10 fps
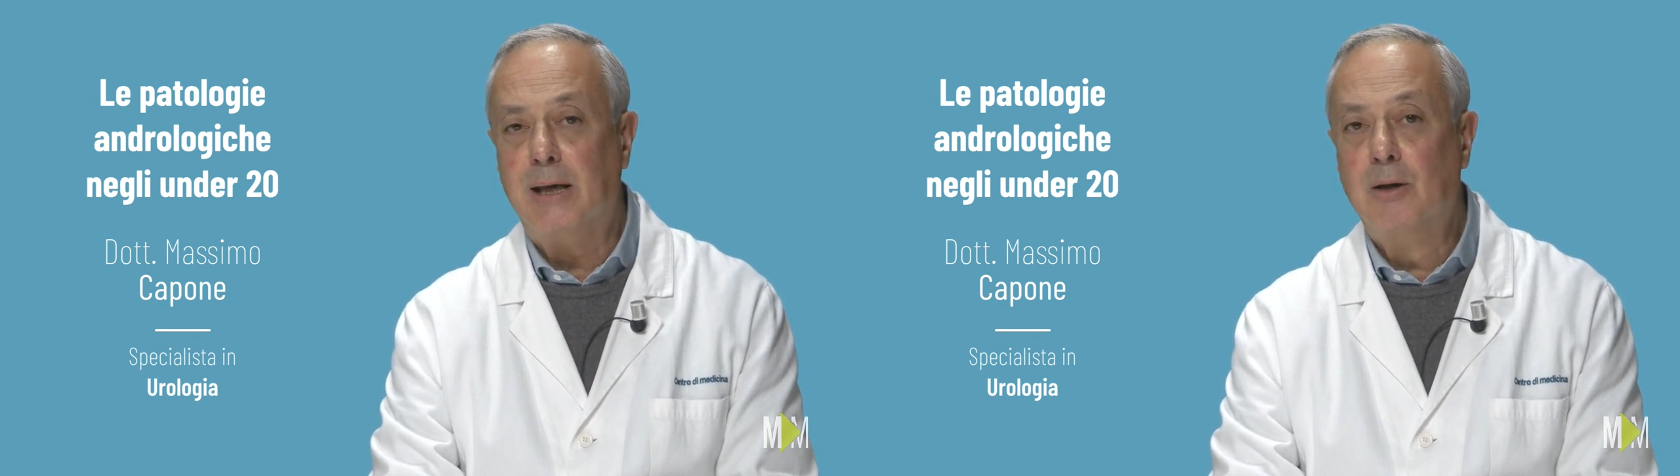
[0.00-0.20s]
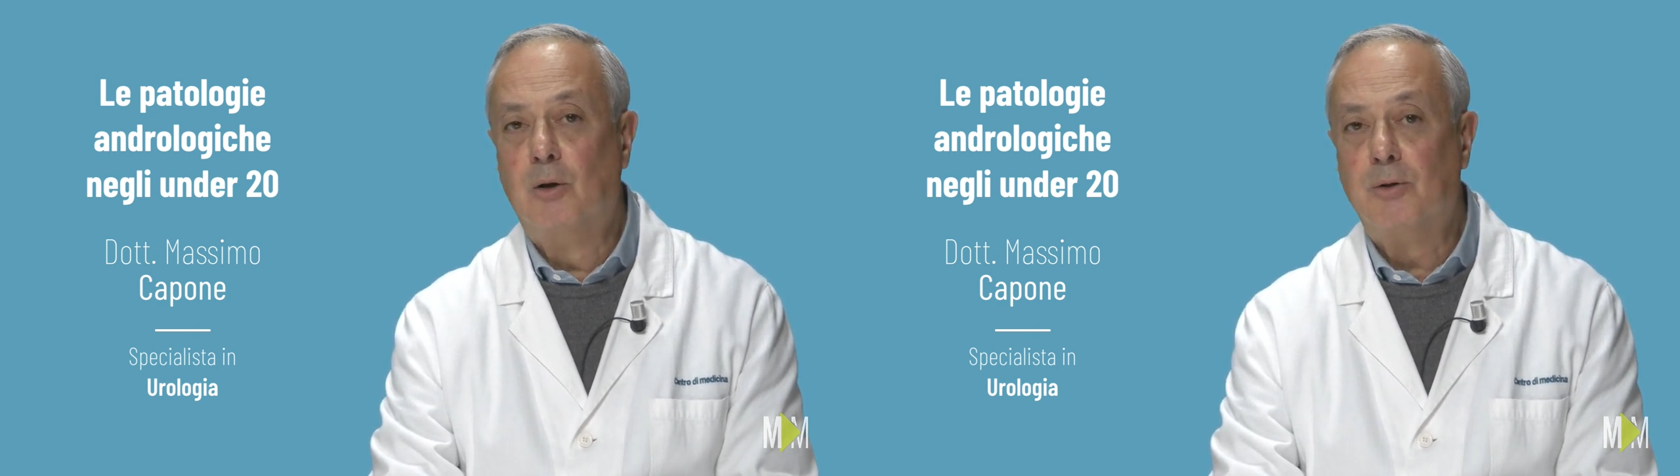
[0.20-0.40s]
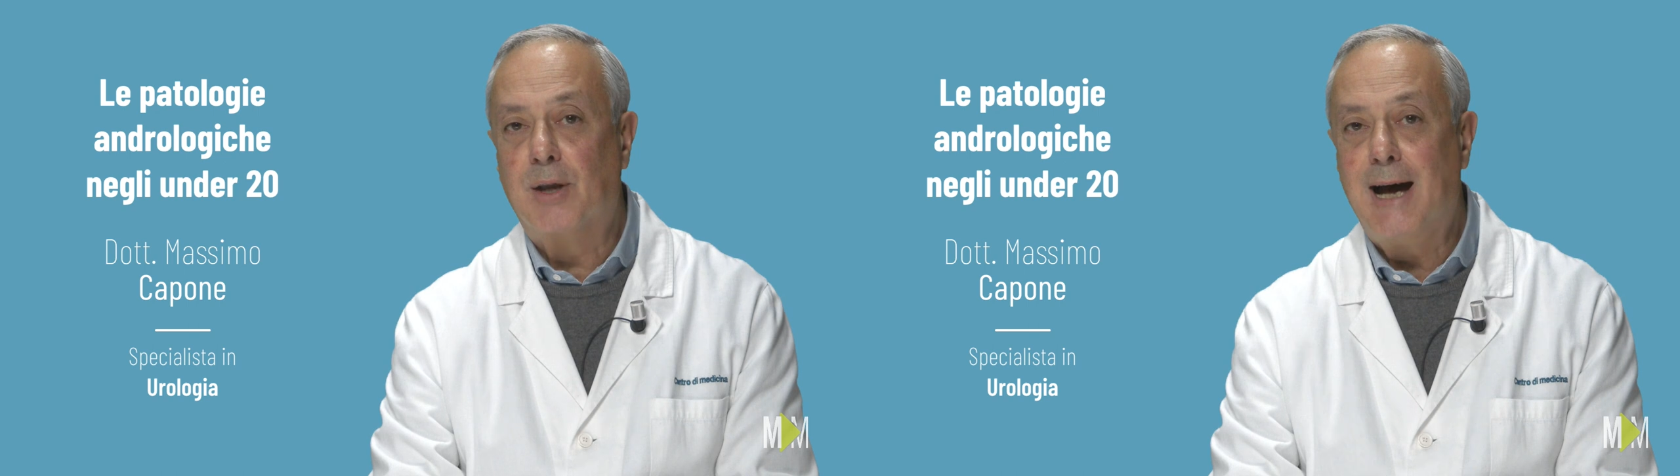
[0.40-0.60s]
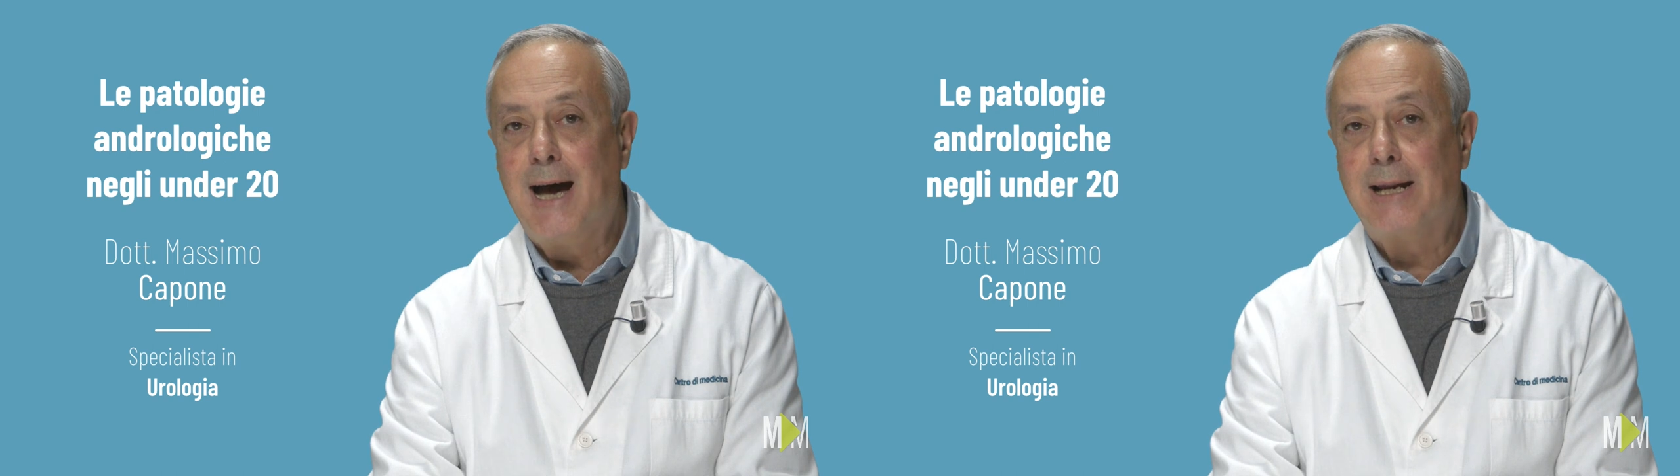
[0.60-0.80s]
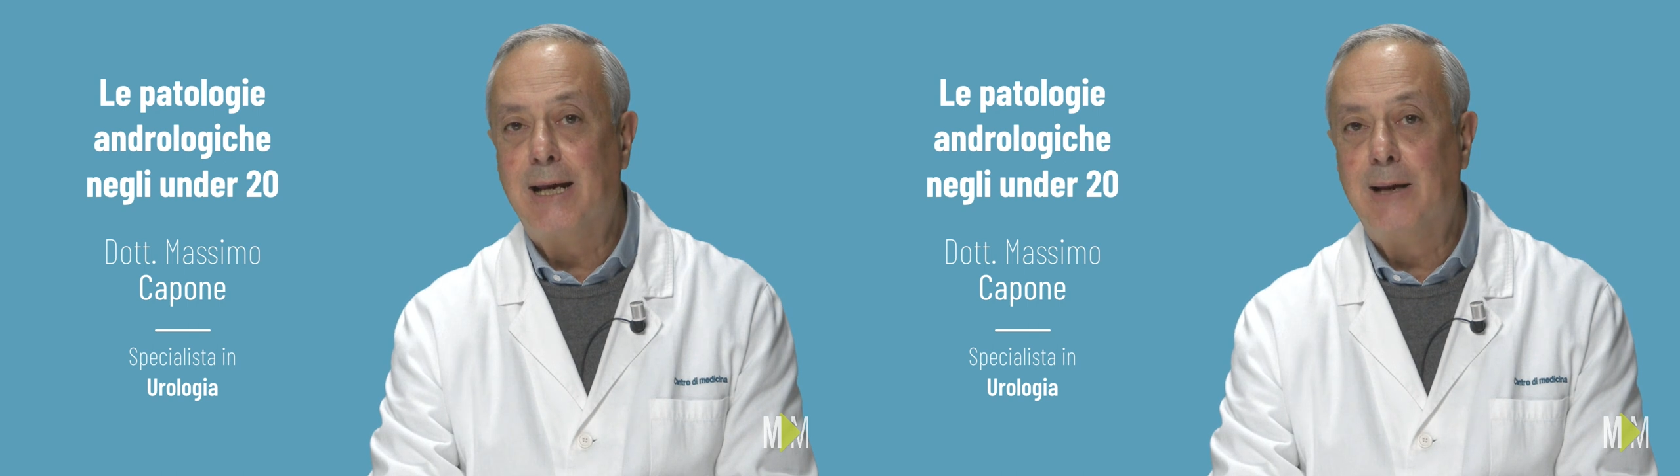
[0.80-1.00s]

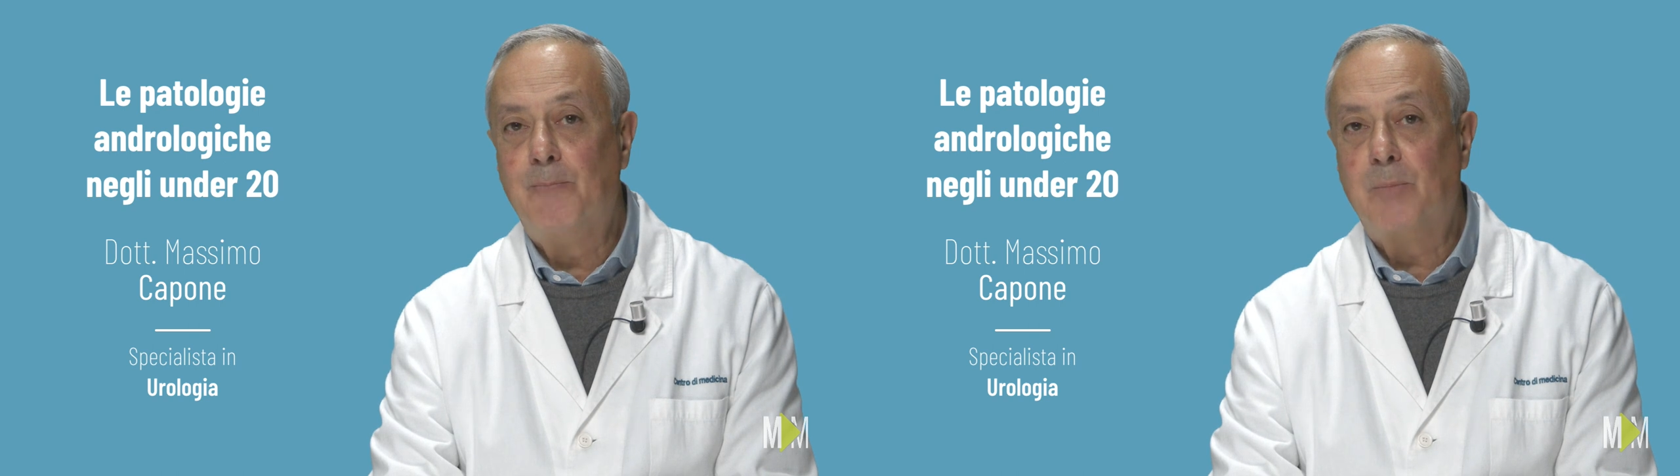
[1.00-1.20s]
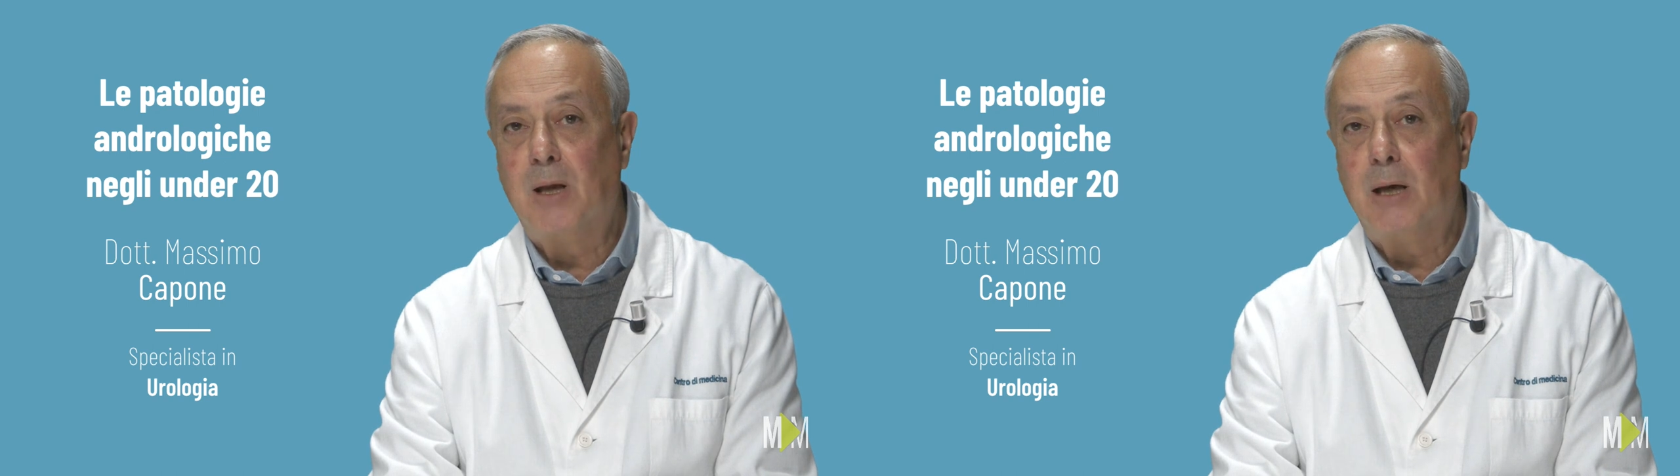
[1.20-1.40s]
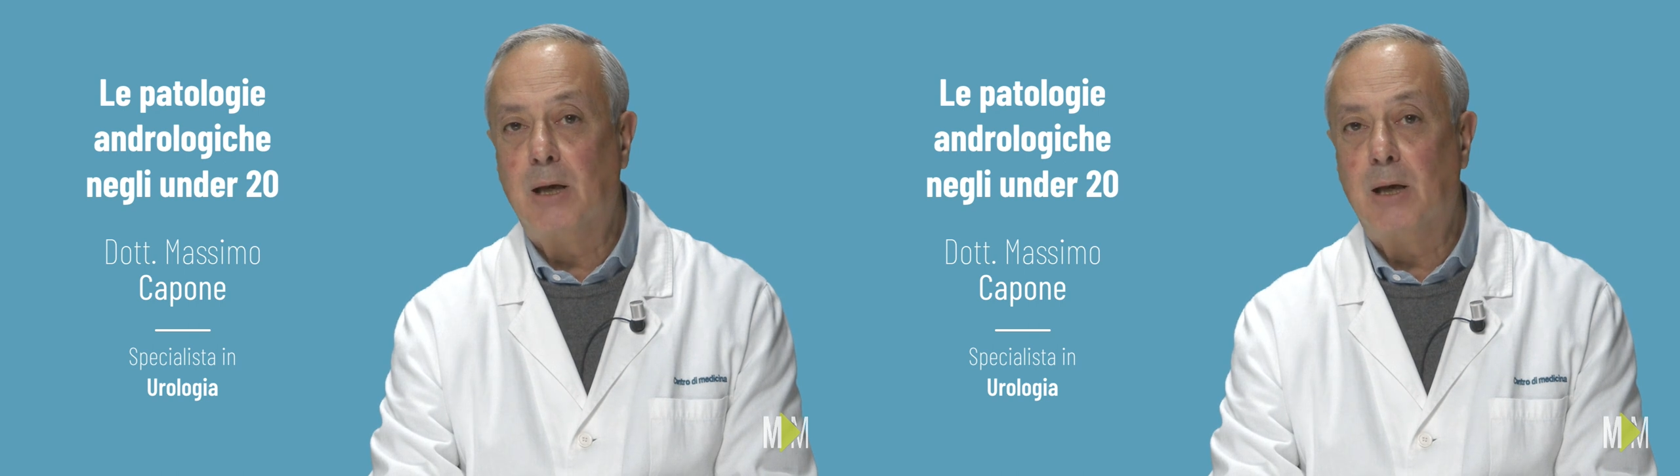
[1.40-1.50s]
incontrare eh,